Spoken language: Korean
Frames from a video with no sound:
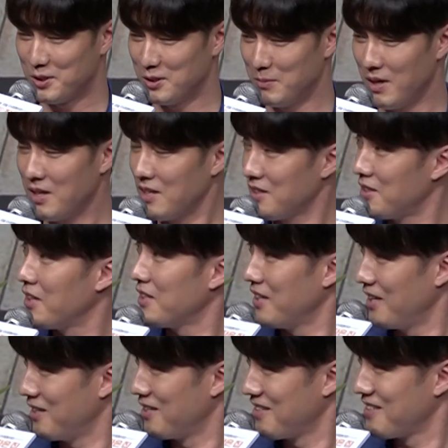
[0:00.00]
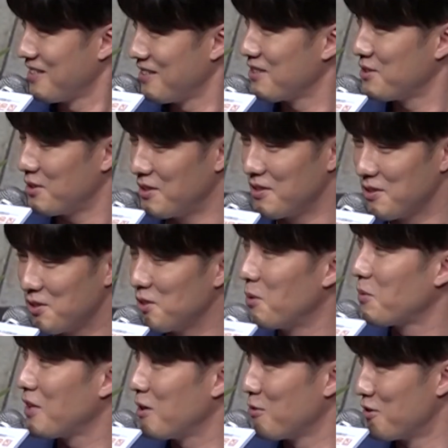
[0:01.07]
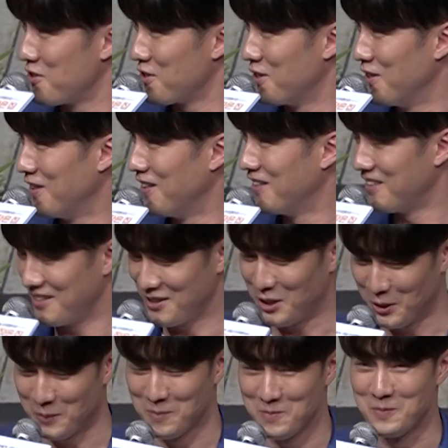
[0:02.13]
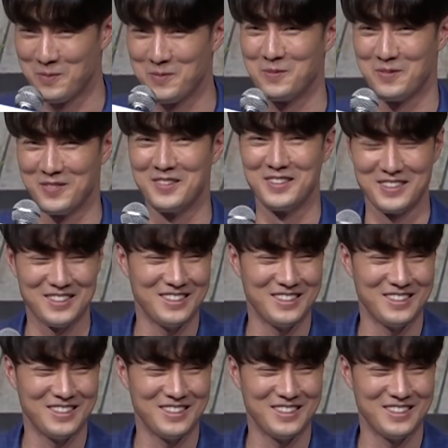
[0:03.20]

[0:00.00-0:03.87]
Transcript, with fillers: 음악 할때 예. 예. 예. 즐겁게 하고 있죠. 아 그러니까요. 네.